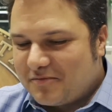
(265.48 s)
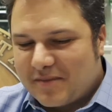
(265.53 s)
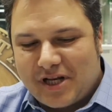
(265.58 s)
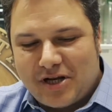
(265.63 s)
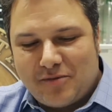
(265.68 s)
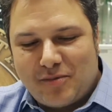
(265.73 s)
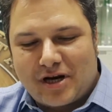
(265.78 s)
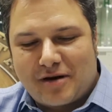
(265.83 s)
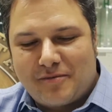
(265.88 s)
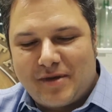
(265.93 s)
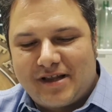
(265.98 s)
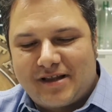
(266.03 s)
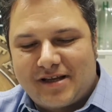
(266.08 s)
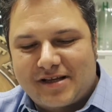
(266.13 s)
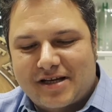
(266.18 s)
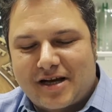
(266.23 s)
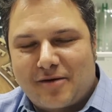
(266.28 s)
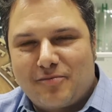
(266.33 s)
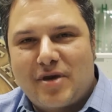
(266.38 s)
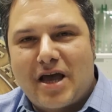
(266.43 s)
liberamente
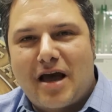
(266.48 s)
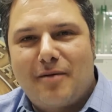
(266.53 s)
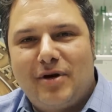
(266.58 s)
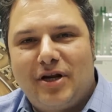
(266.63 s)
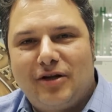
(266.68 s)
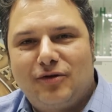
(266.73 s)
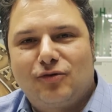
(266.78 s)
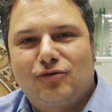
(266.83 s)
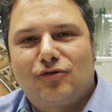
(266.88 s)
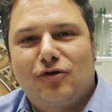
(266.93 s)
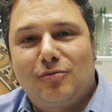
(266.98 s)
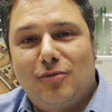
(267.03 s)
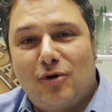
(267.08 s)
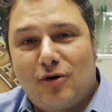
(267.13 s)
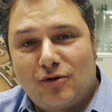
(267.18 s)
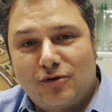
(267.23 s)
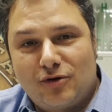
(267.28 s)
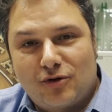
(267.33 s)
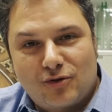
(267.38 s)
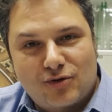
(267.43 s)
scambiabile in tutto il
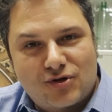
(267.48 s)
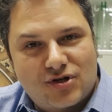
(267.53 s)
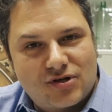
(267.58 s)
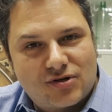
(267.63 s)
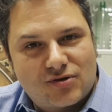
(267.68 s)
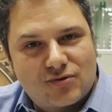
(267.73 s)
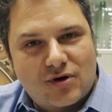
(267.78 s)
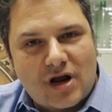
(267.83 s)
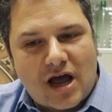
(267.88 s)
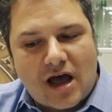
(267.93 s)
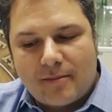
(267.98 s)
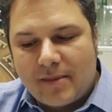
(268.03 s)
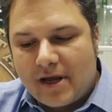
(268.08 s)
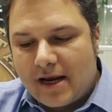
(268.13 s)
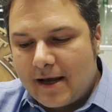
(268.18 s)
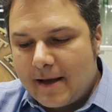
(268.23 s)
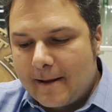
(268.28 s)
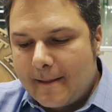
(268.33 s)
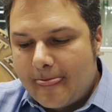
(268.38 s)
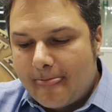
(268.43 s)
mondo, non
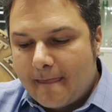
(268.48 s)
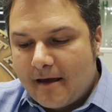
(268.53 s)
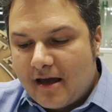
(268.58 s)
censurabile,